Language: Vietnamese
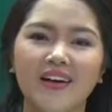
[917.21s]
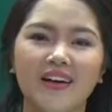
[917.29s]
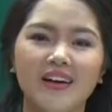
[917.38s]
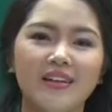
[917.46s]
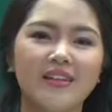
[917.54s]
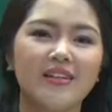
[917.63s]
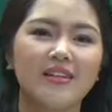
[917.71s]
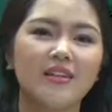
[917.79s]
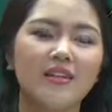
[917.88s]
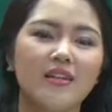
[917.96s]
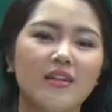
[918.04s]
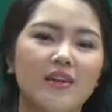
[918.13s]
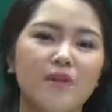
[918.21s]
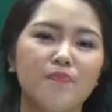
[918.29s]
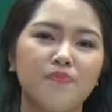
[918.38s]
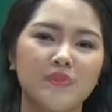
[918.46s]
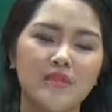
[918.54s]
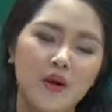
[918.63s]
đấy thế thì
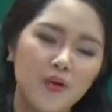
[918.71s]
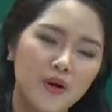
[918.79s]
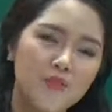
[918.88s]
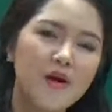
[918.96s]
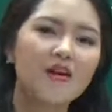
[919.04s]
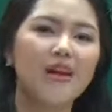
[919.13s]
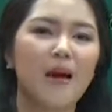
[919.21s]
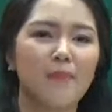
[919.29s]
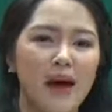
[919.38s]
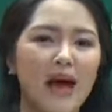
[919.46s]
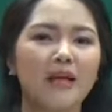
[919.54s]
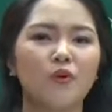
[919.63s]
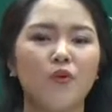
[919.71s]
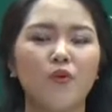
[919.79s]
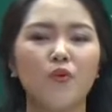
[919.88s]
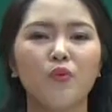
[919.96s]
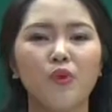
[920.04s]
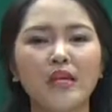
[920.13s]
um, sau cái bước làm bài thì cô
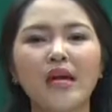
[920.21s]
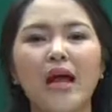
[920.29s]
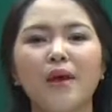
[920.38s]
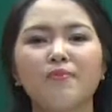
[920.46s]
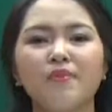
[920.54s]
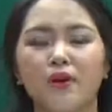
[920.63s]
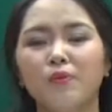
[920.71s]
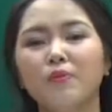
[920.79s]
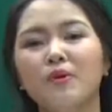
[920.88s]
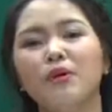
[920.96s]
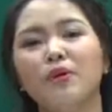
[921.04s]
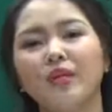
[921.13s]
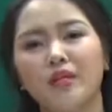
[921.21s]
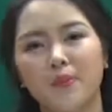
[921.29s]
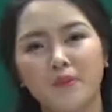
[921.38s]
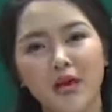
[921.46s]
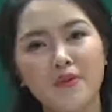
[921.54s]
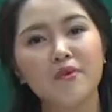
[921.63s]
cũng khuyên các em phải có một bước luyện tập
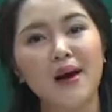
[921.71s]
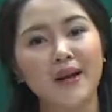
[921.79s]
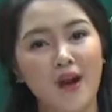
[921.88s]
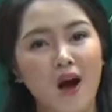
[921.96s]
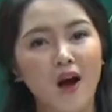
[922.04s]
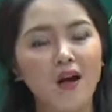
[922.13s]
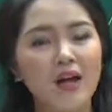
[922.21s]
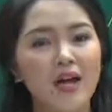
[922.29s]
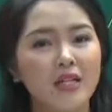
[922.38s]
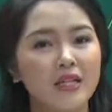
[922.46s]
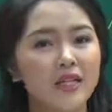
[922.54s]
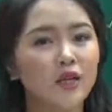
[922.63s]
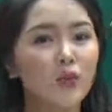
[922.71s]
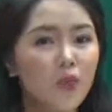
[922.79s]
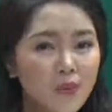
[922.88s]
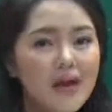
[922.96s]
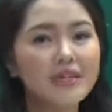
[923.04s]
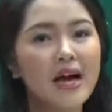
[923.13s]
thêm với bài đó thì đến
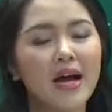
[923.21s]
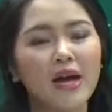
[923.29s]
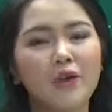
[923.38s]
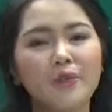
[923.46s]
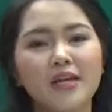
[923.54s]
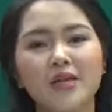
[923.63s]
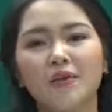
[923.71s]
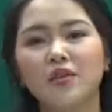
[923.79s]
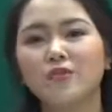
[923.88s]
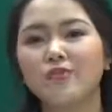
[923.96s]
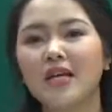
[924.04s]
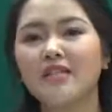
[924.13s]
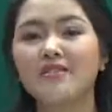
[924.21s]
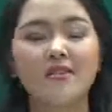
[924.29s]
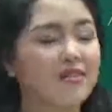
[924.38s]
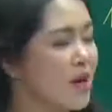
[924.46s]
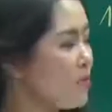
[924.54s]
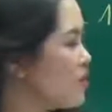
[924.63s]
cuối bài giảng ngày hôm nay sau khi chúng ta
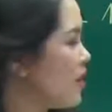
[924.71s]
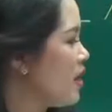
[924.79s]
chữa xong